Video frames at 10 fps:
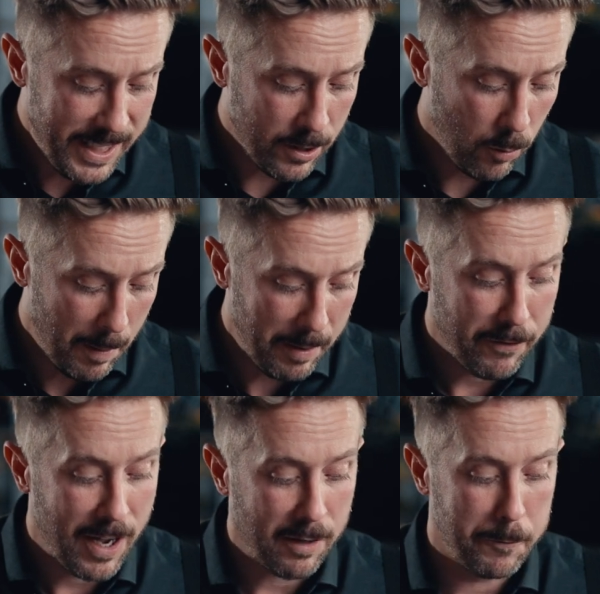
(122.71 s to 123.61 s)
mir hier noch mal ein
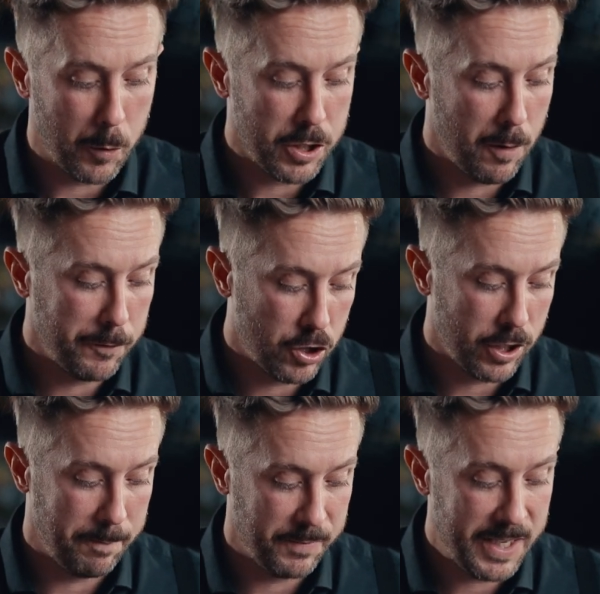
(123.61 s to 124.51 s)
paar Fragen für euch
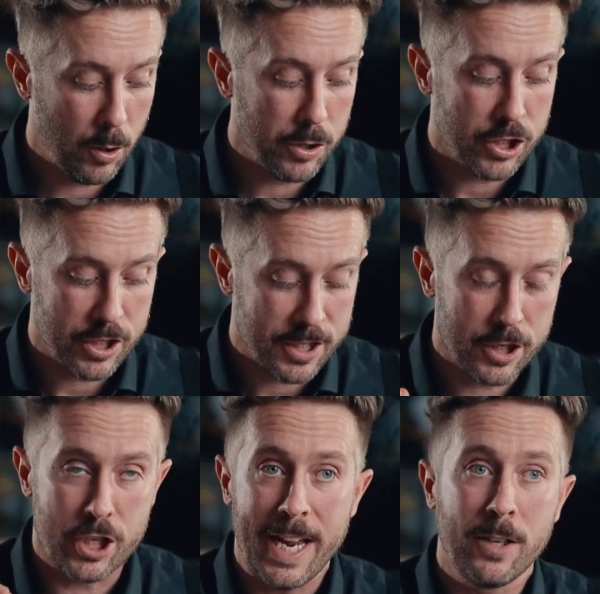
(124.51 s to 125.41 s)
aufgeschrieben, die ihr euch
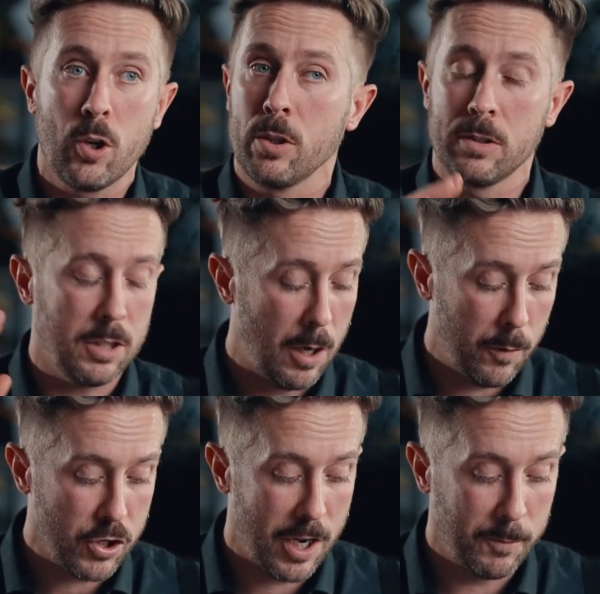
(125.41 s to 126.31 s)
stellen könnt,
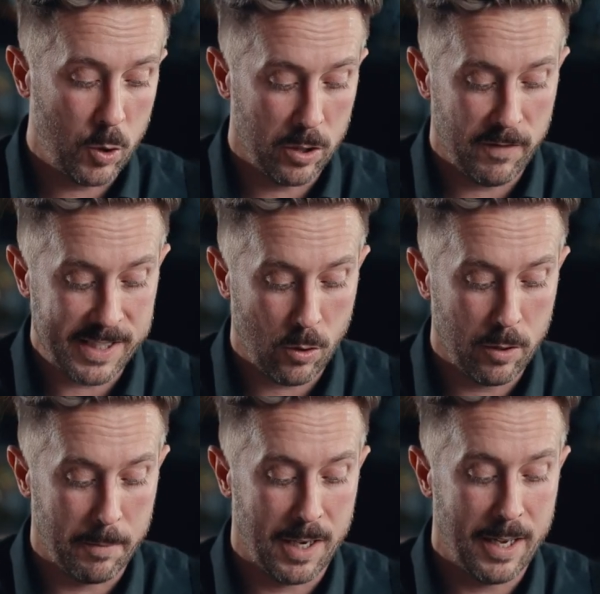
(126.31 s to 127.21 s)
aufschreiben könnt, was
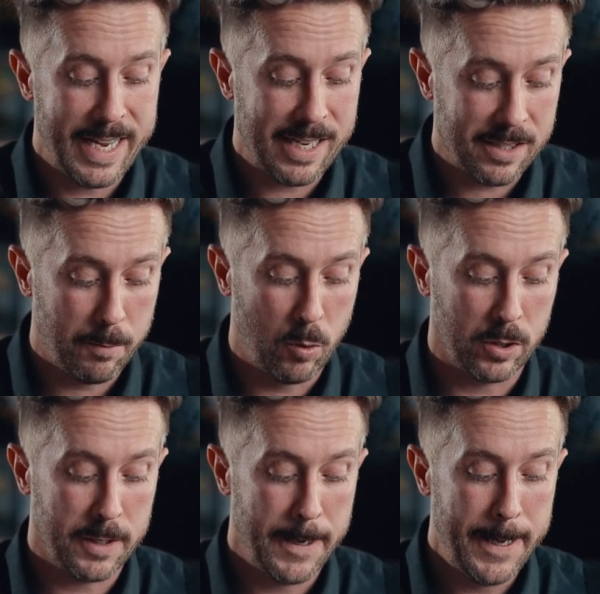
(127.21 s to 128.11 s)
auch immer. Erster
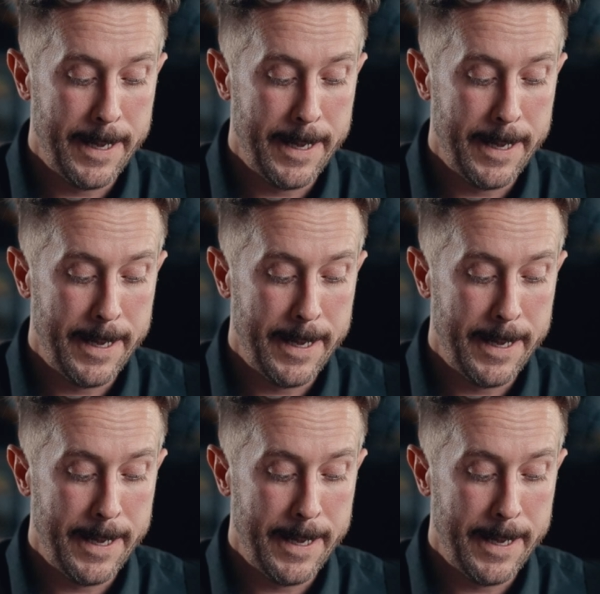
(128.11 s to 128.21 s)
Punkt.